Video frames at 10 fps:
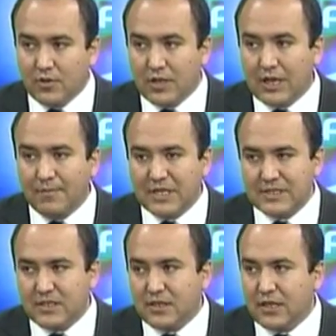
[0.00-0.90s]
La
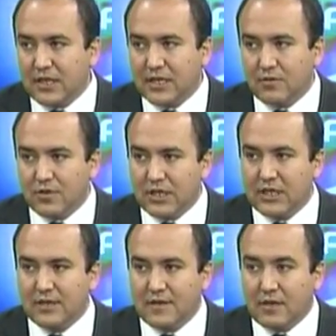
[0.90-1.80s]
paciente, al cabo de
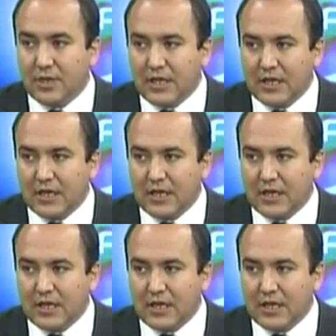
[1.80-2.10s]
terminada